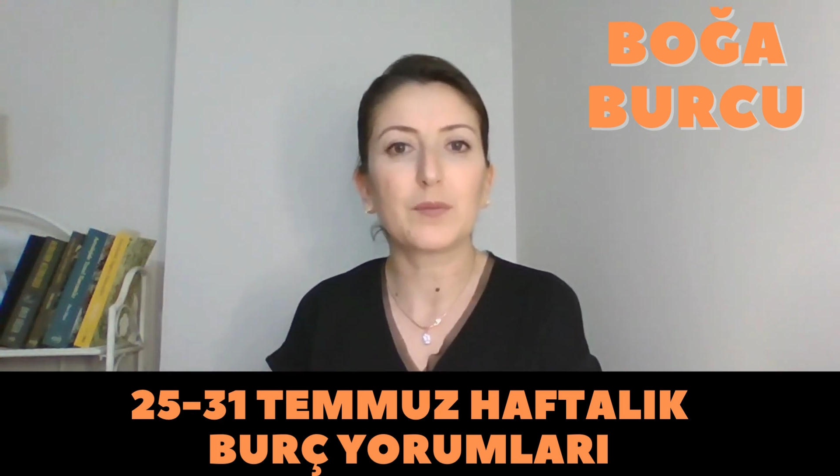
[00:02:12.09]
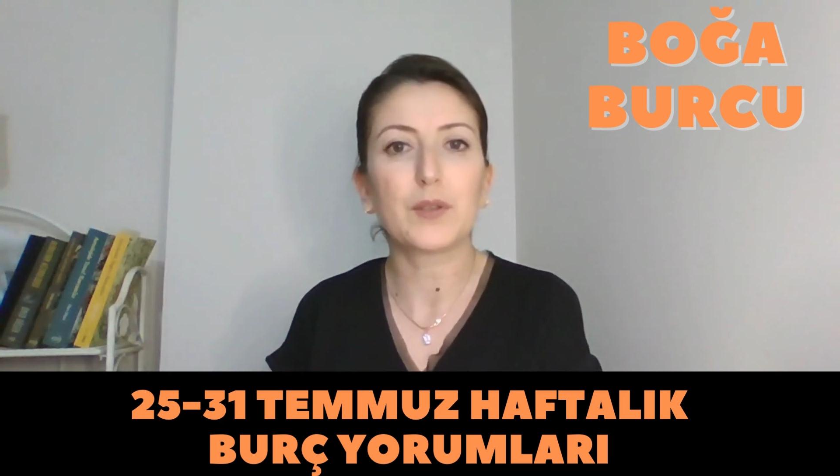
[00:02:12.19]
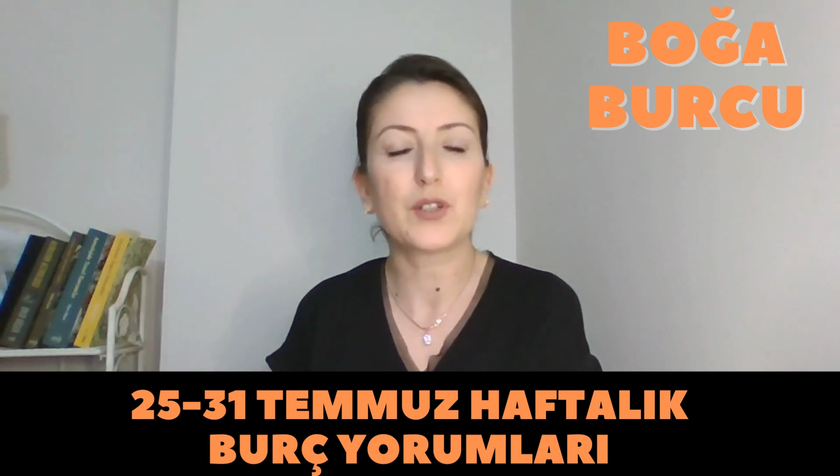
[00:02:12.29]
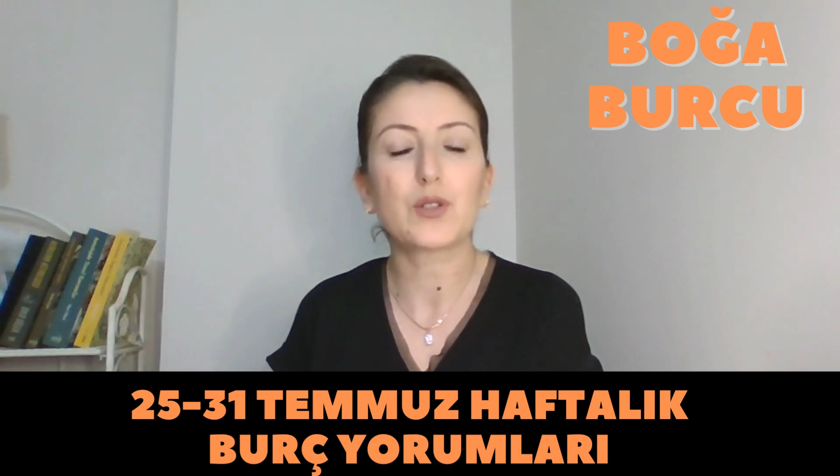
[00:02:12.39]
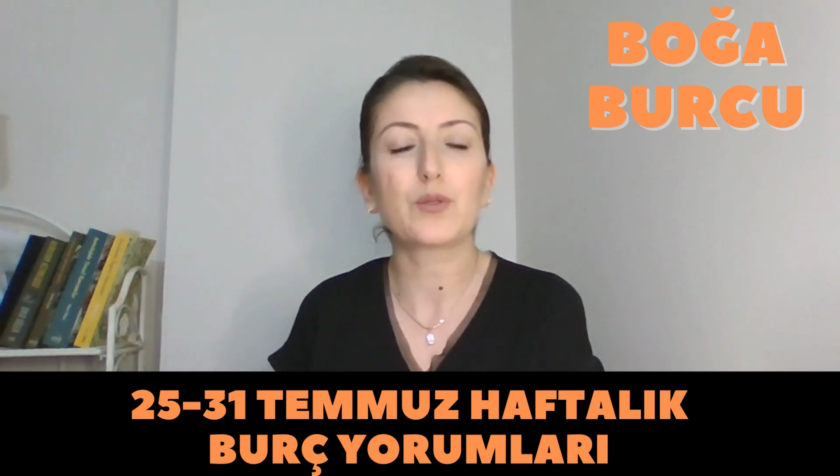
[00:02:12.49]

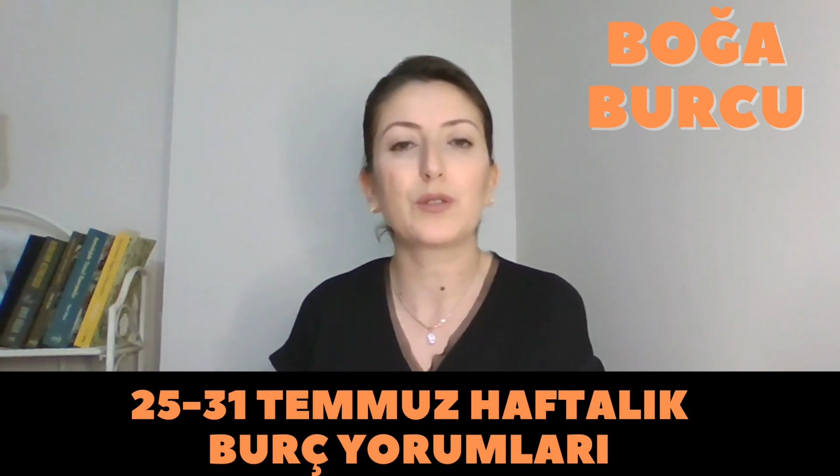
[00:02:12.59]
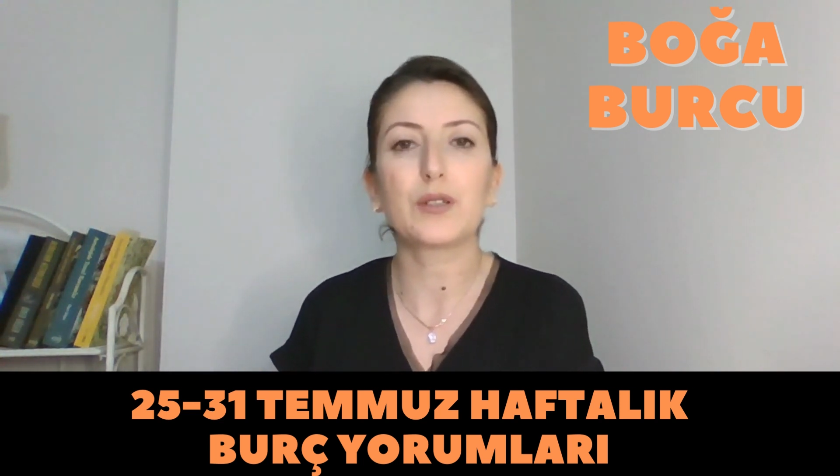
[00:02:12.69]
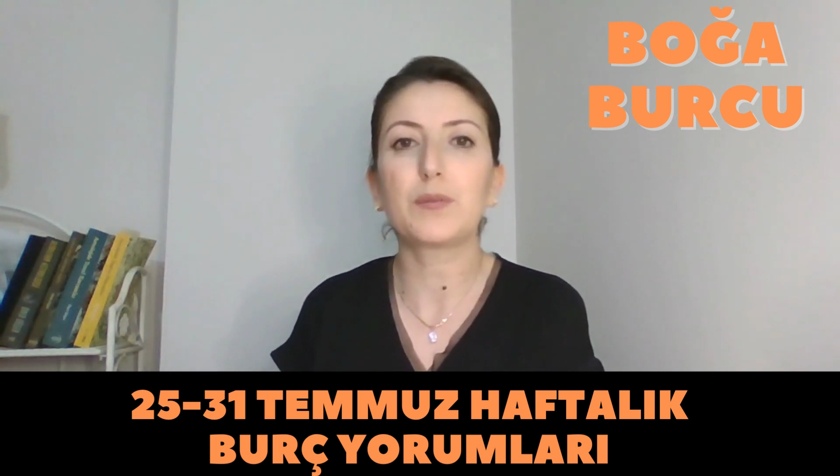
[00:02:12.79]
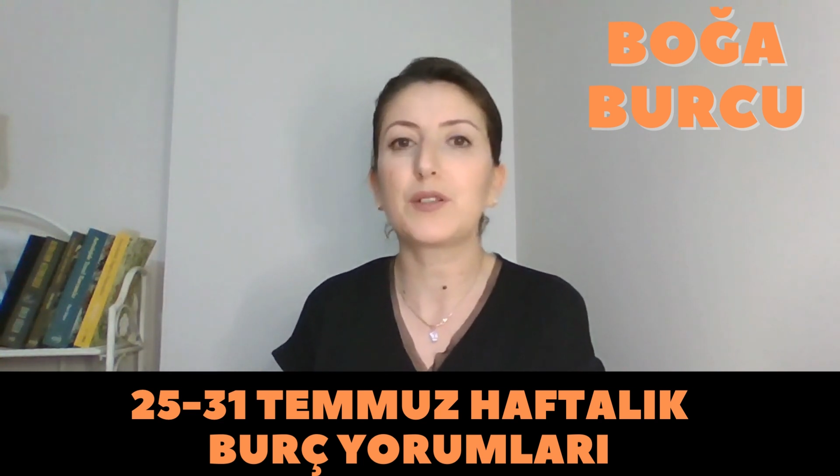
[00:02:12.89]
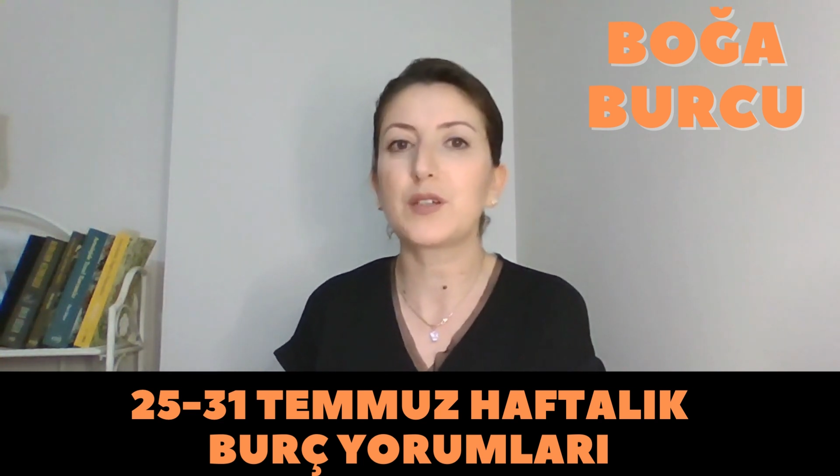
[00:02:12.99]
etmek için
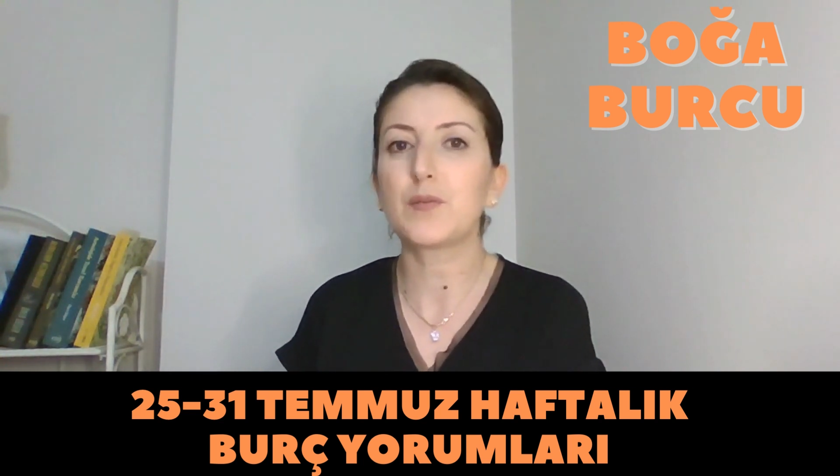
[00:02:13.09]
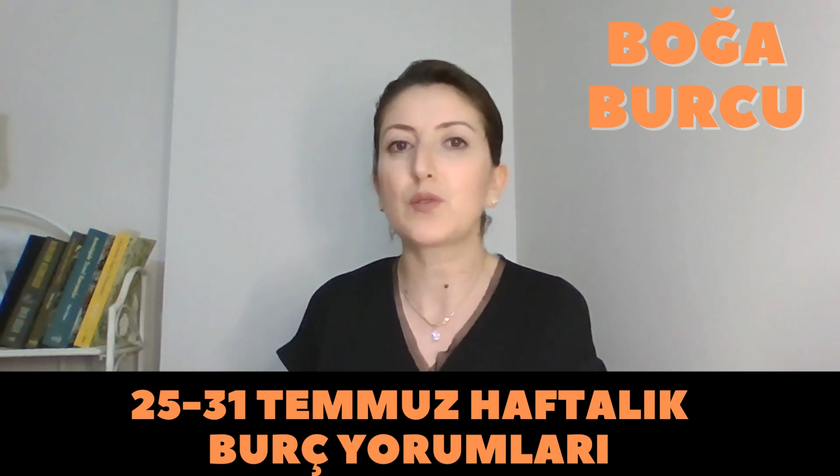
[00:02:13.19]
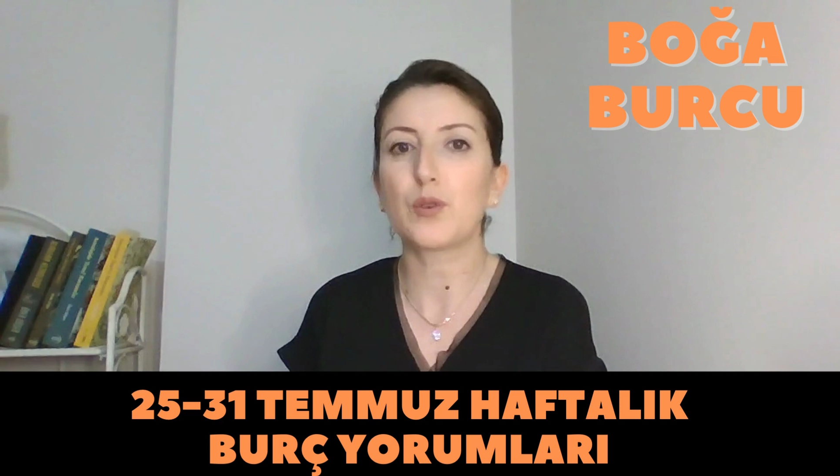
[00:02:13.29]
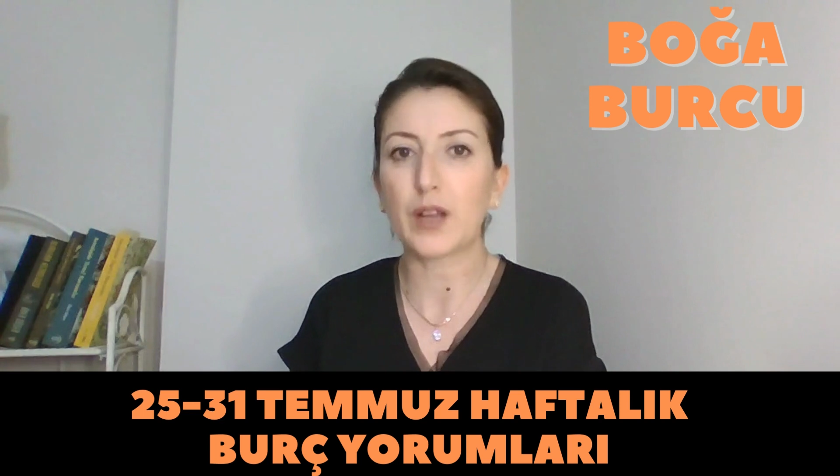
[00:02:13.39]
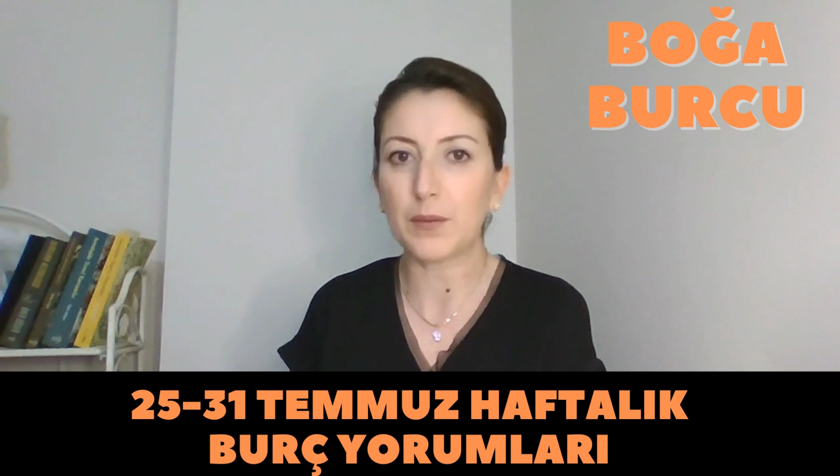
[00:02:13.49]

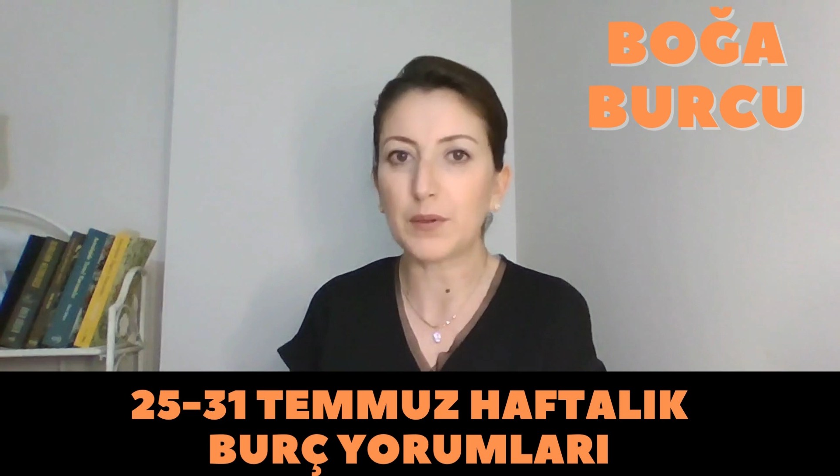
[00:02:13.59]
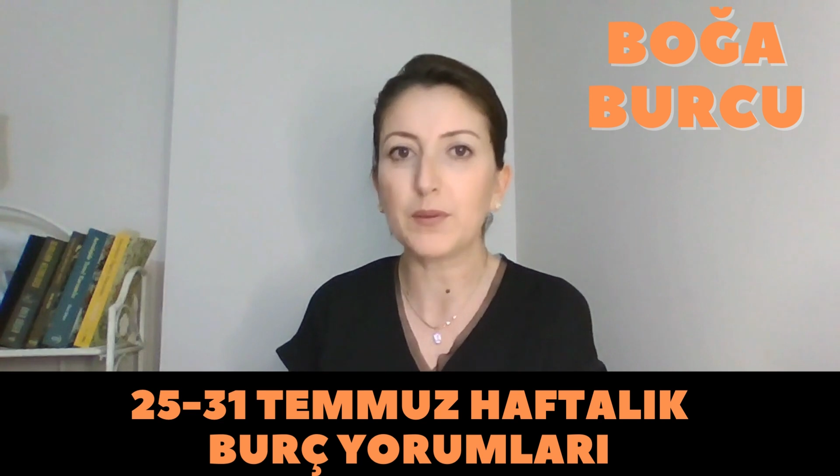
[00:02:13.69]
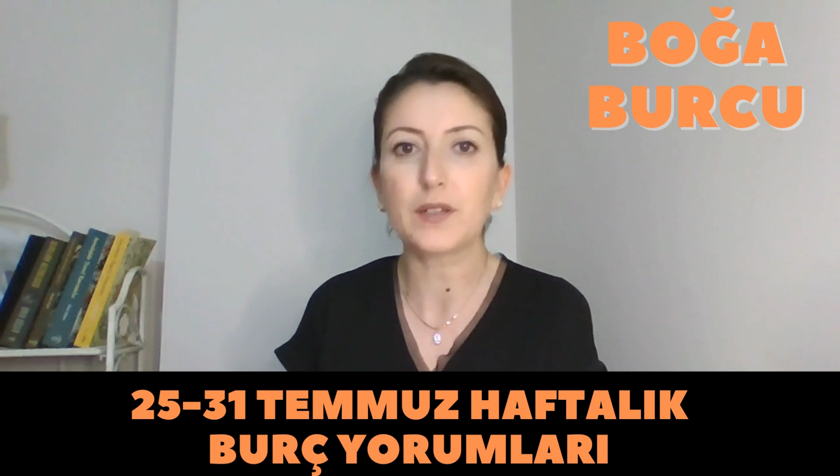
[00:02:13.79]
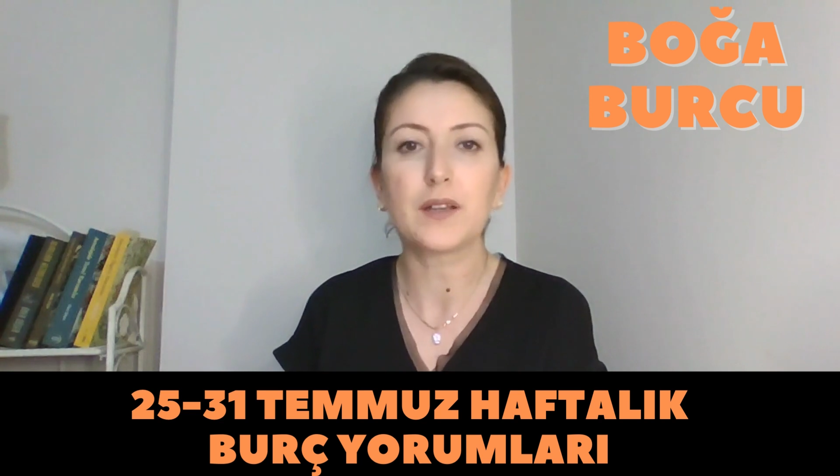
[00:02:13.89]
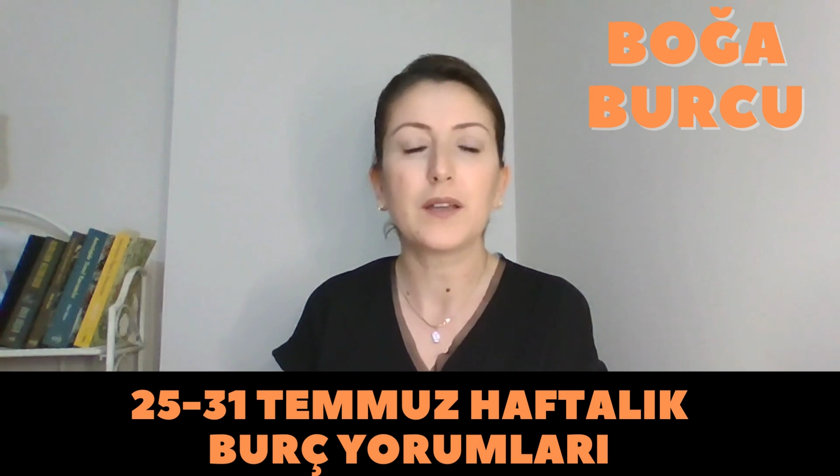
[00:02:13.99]
kullanabileceğimiz
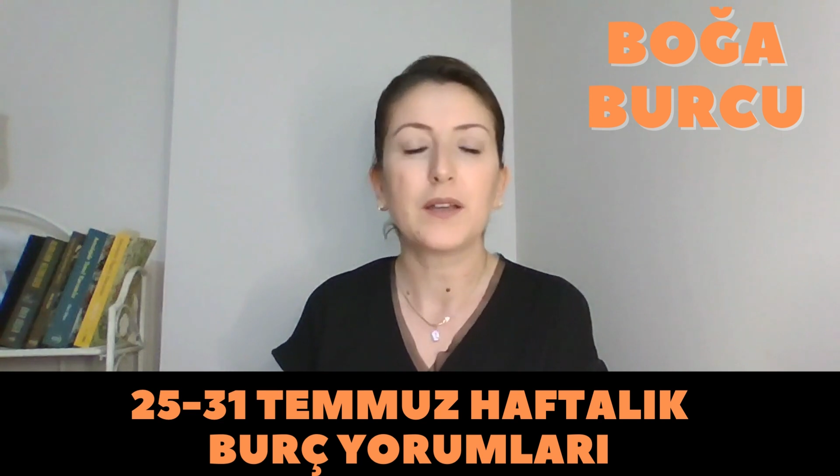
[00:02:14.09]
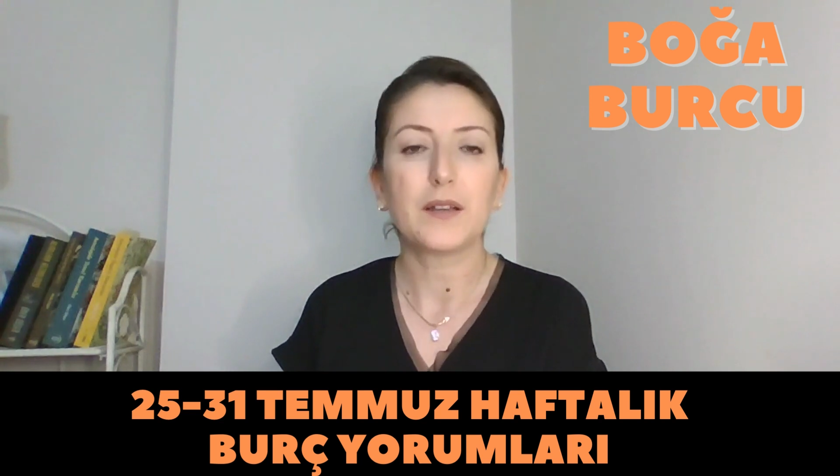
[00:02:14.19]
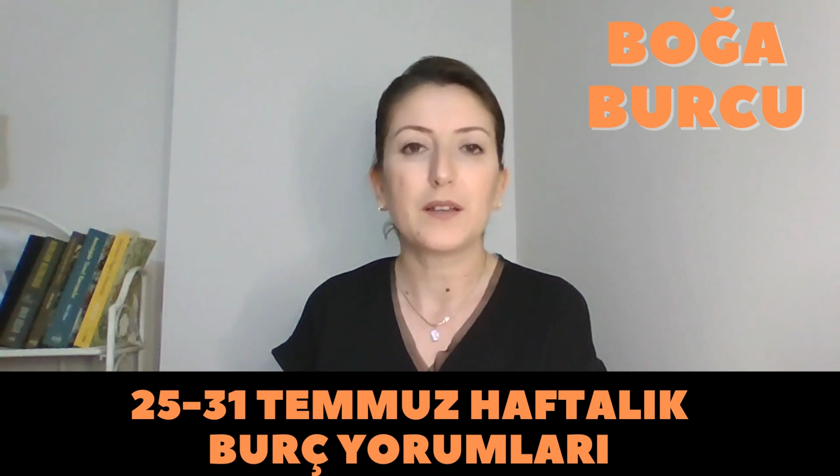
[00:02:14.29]
önemli bir